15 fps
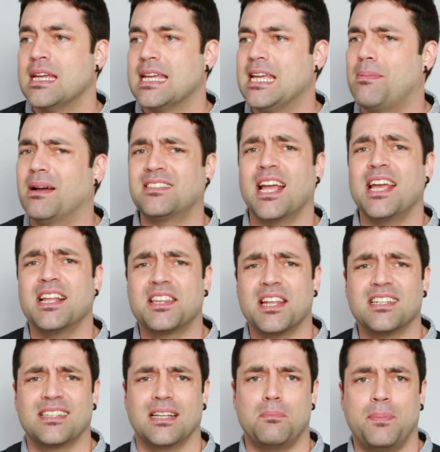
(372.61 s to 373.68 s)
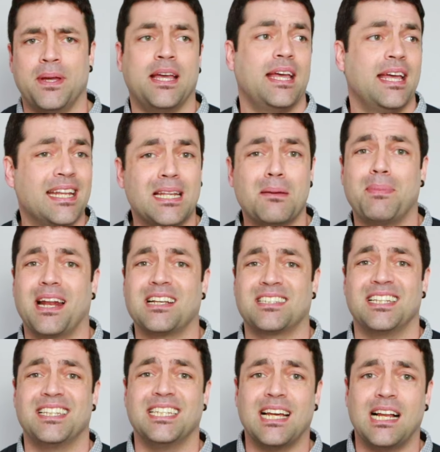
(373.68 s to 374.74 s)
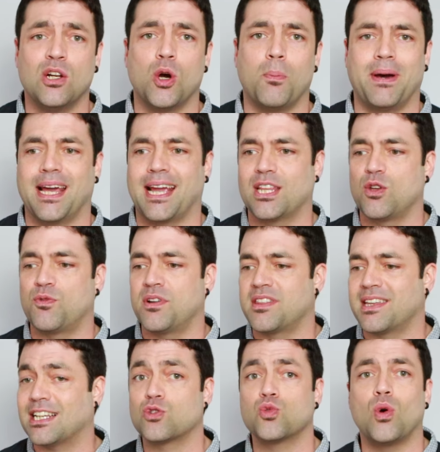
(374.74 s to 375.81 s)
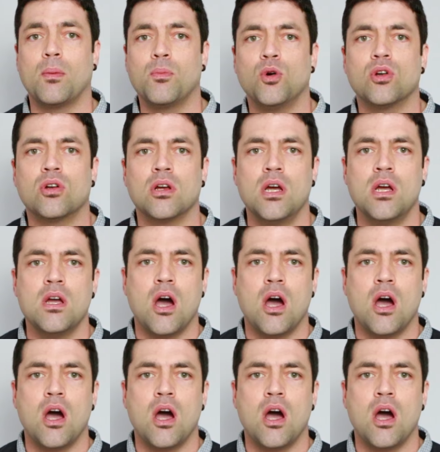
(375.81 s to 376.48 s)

Y vas a ir detrás del PN para sentir algo, para que te ofrezca su amor,